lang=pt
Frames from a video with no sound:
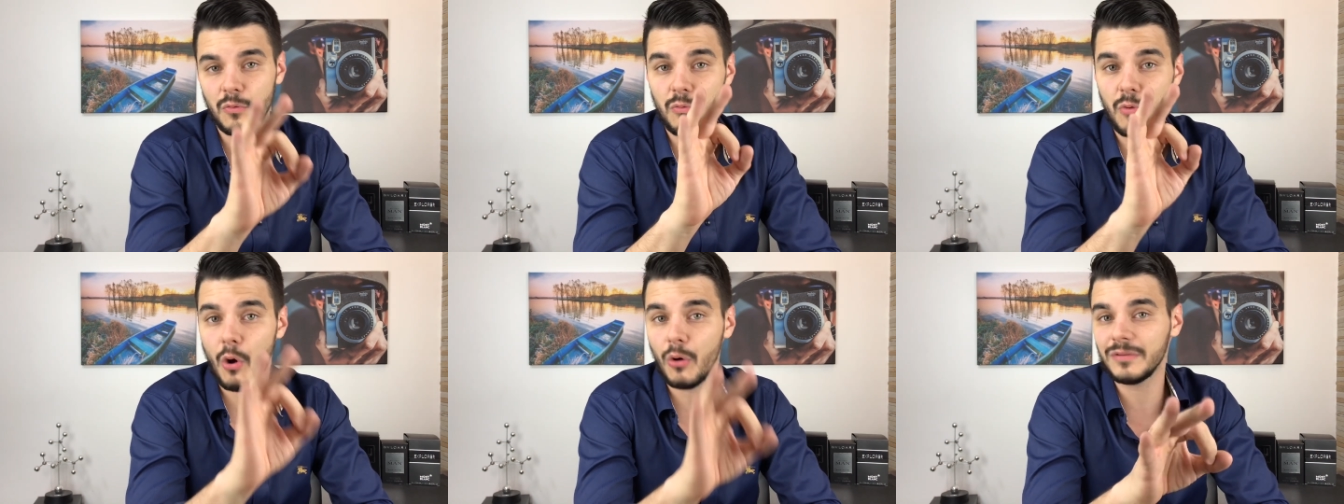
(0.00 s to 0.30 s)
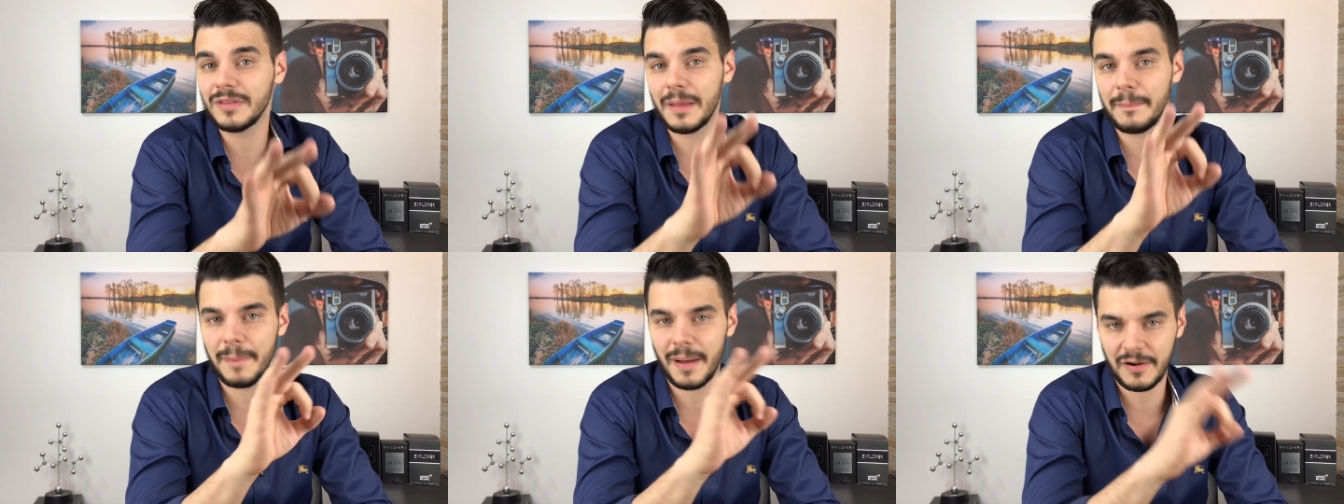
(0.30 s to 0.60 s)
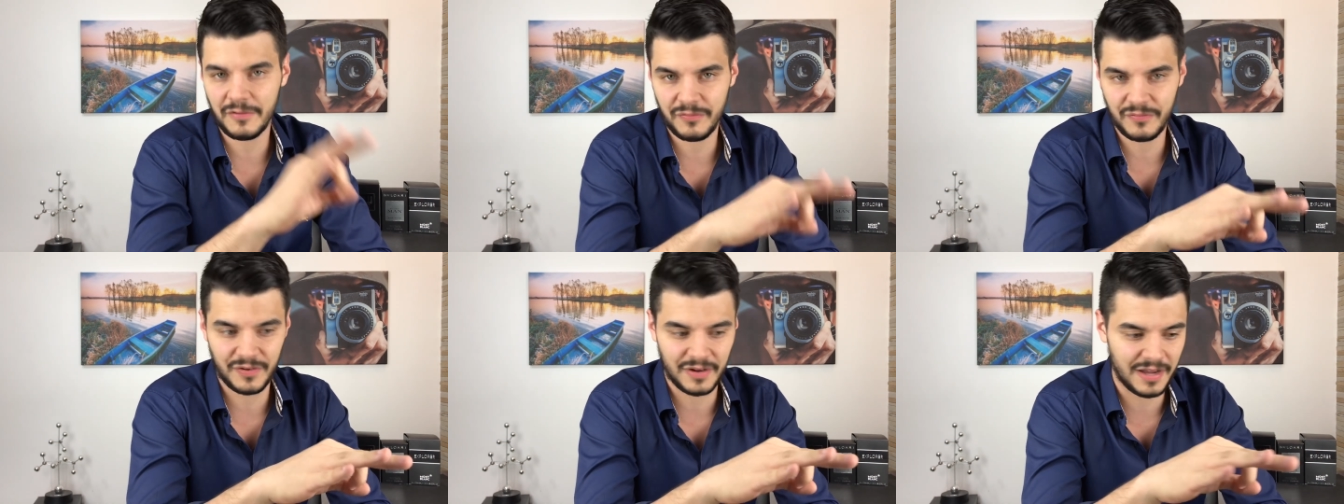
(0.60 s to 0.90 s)
o Eau de
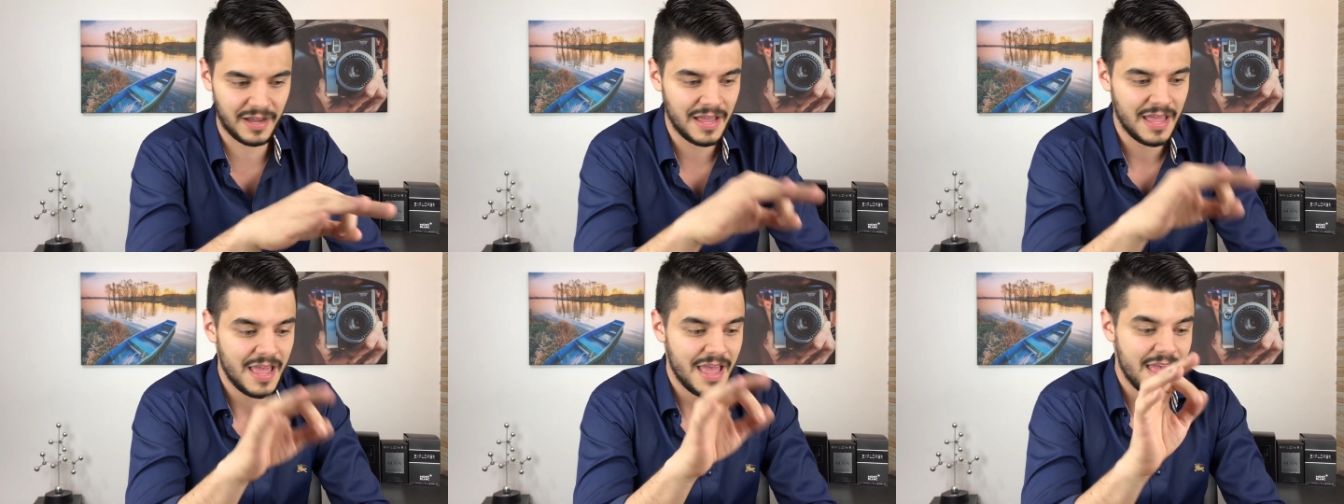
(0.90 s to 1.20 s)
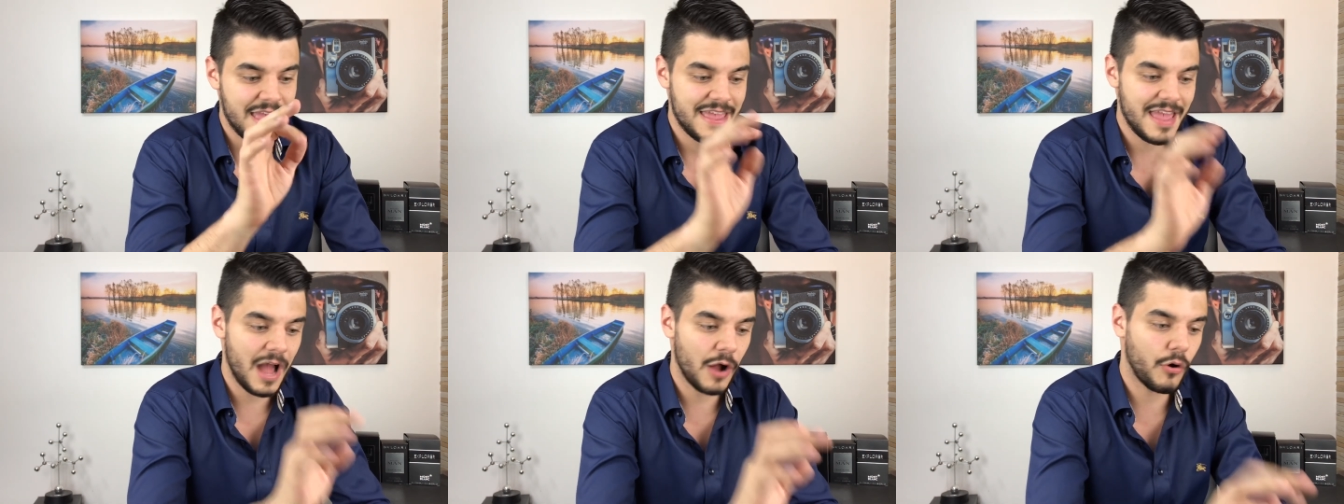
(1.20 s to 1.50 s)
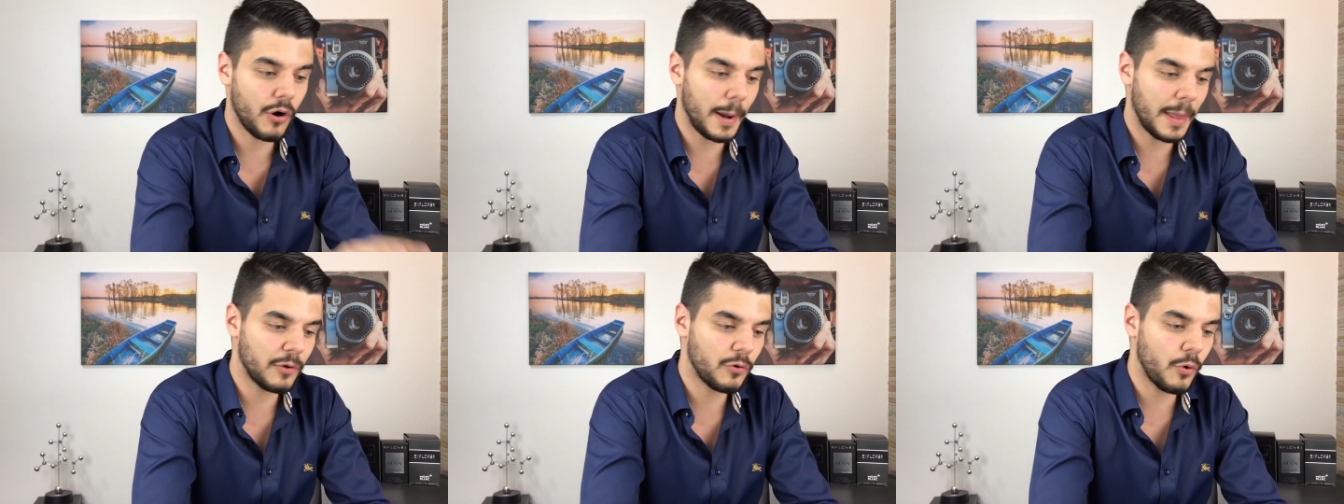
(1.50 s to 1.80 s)
Parfum e
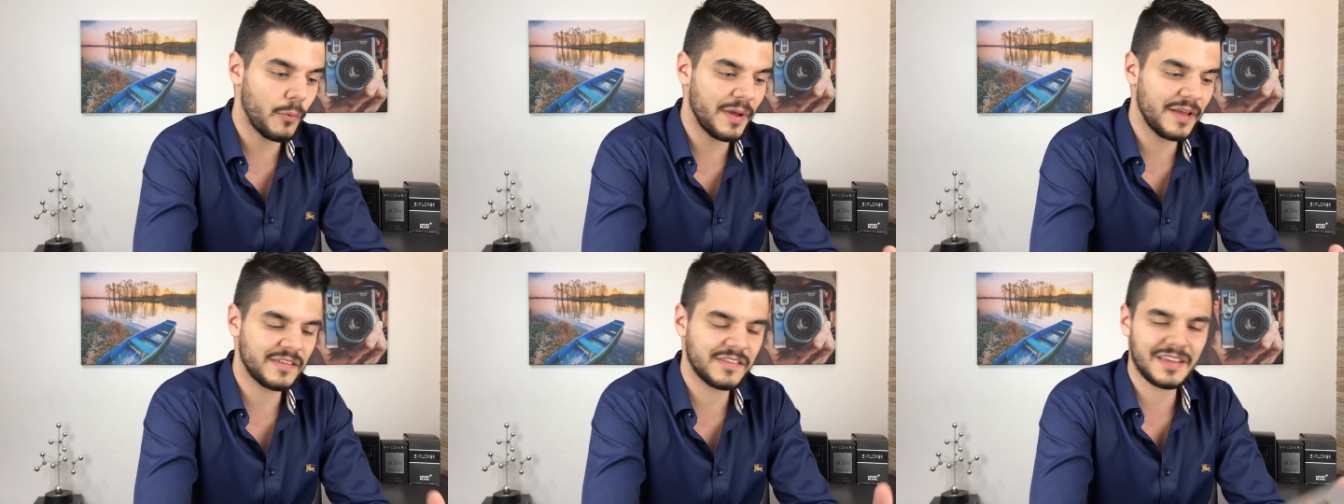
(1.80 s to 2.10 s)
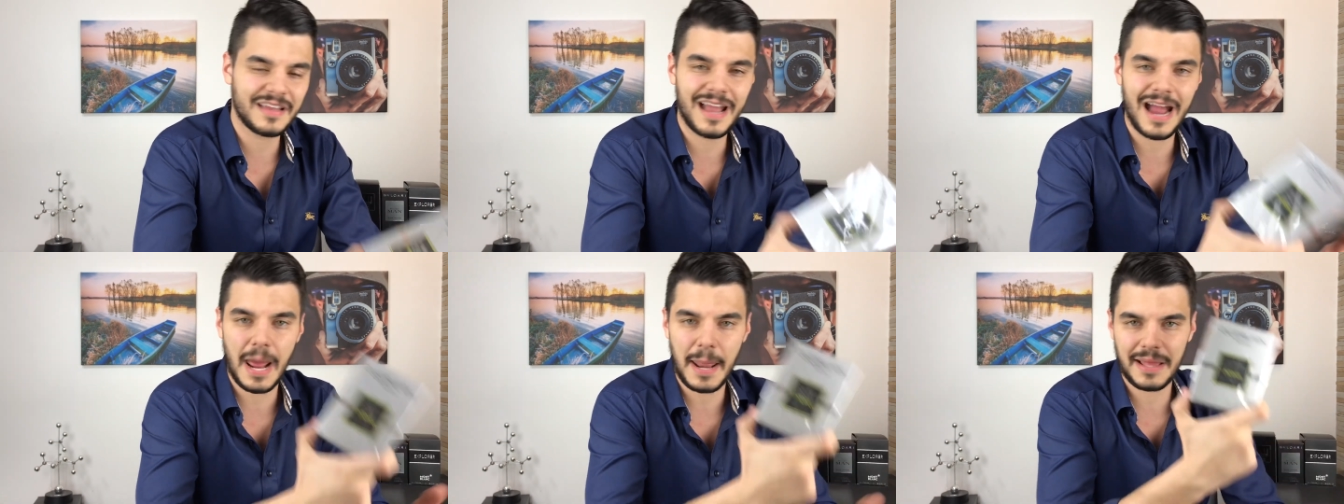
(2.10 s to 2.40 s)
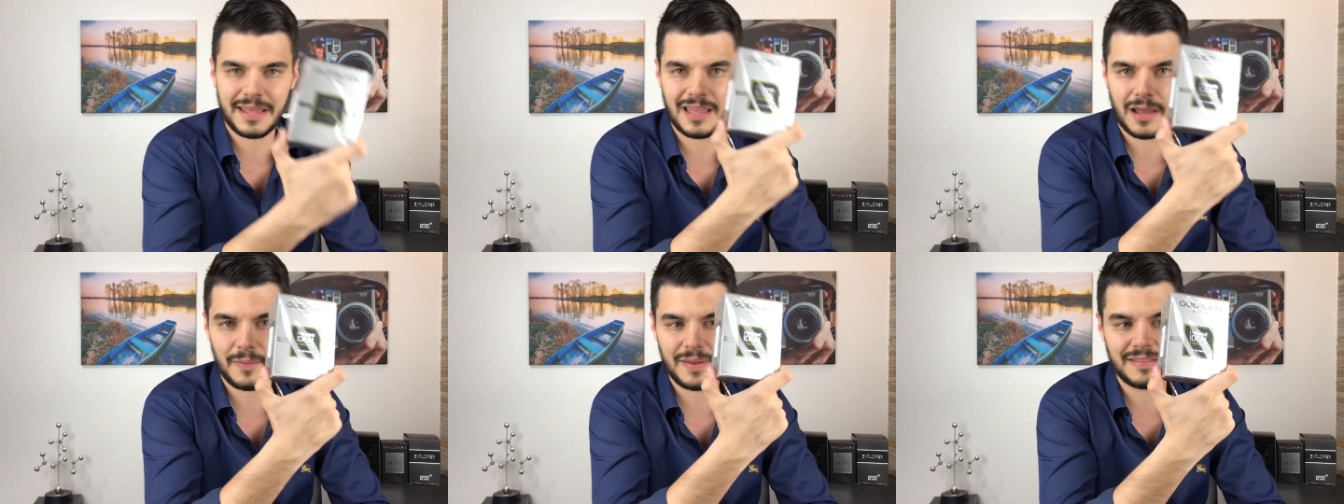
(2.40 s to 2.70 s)
agora com esse
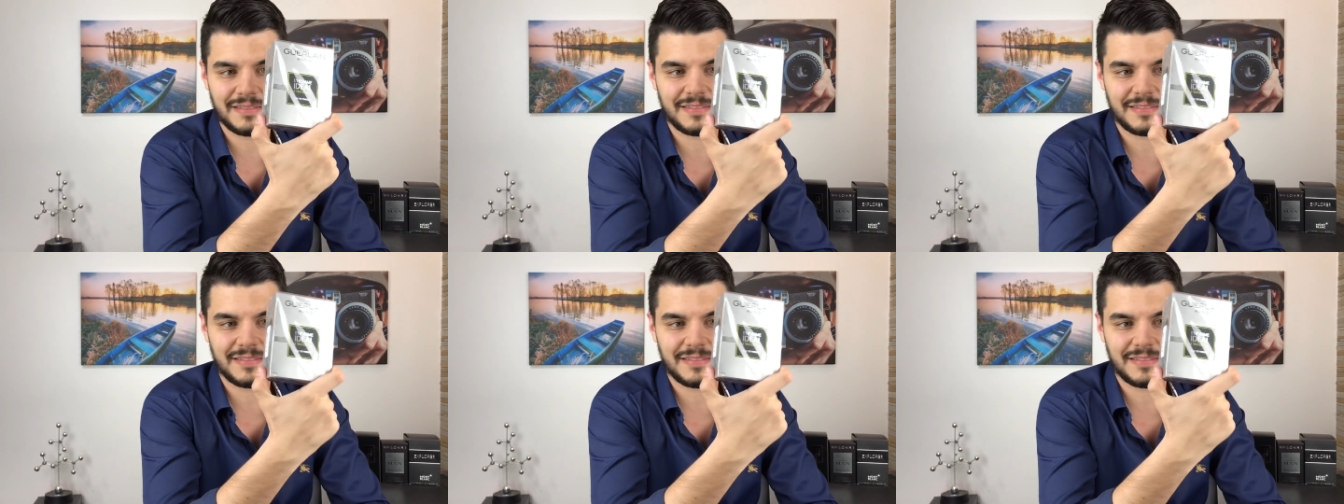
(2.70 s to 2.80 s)
cara que é o